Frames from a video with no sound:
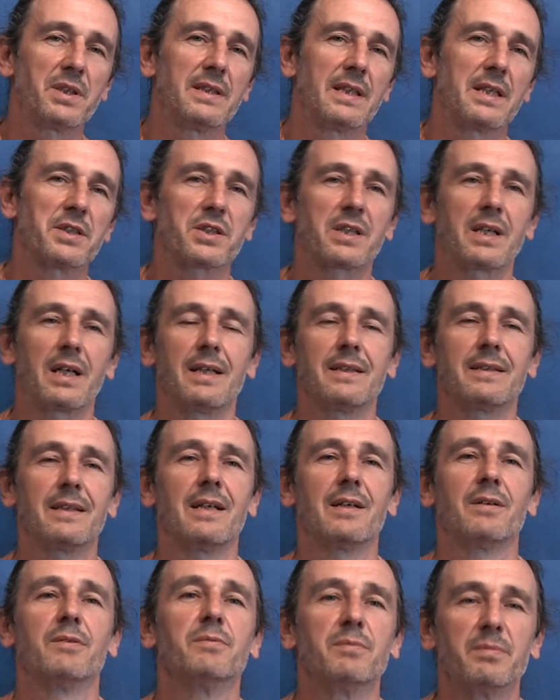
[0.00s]
nasz
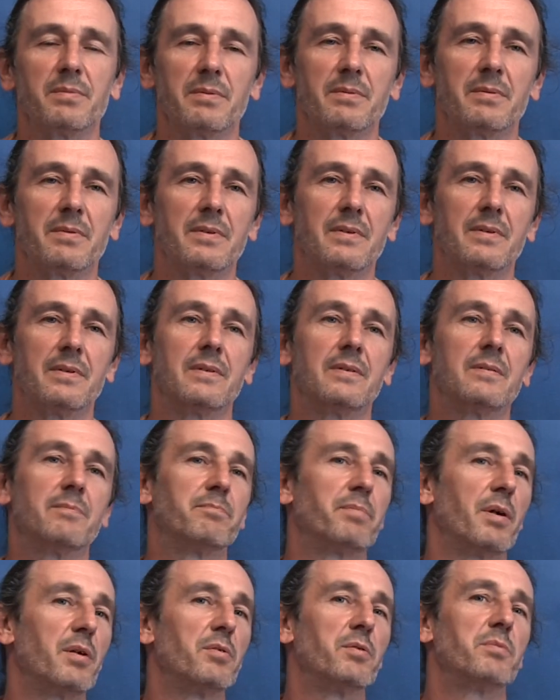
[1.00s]
kanał, y,
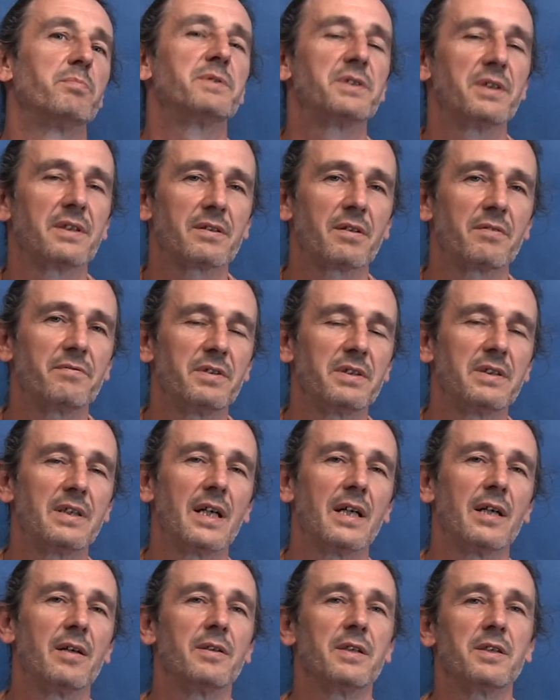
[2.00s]
polubcie to
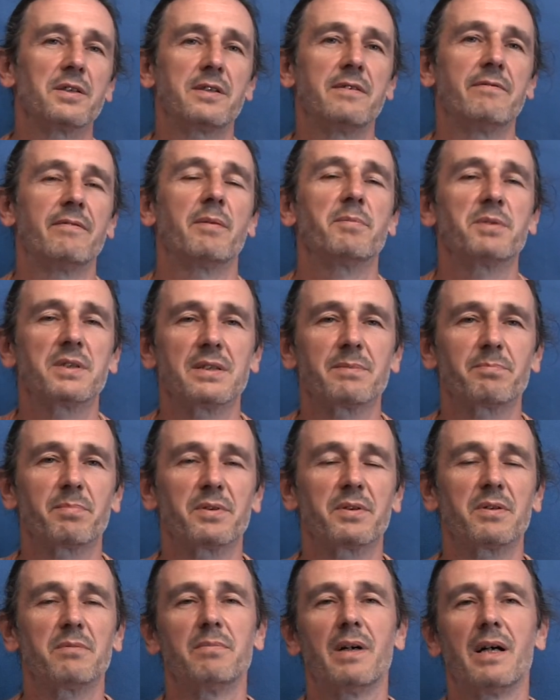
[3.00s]
wideo, jeśli Wam się
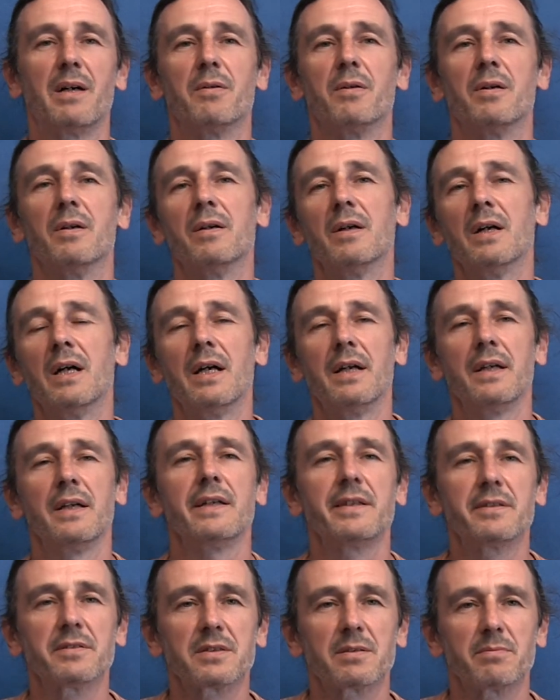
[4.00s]
spodobało
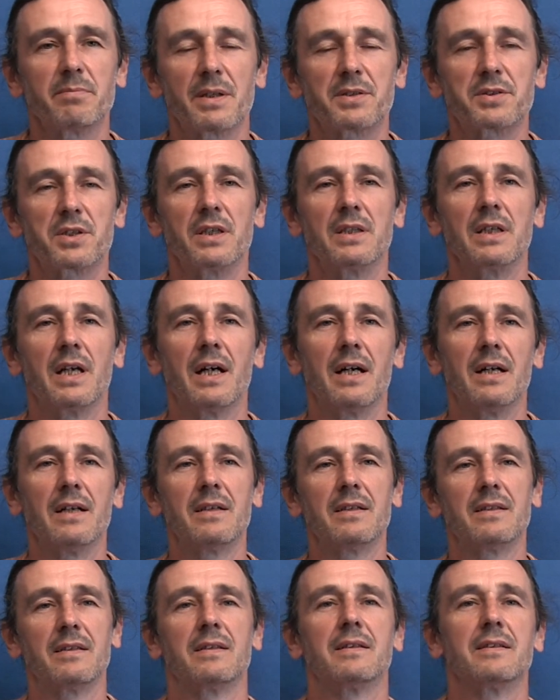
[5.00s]
i do zobaczenia
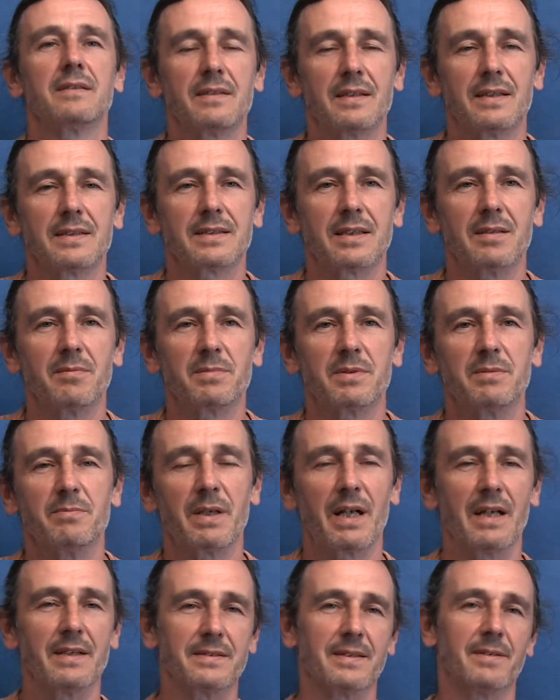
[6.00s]
następnym
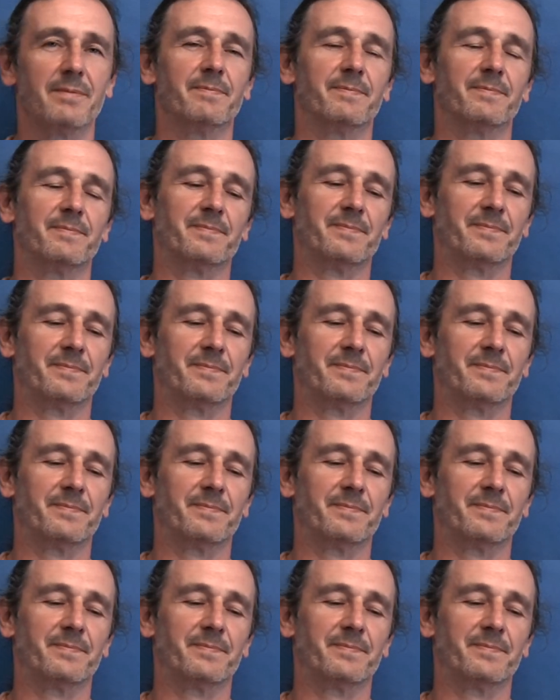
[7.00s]
razem.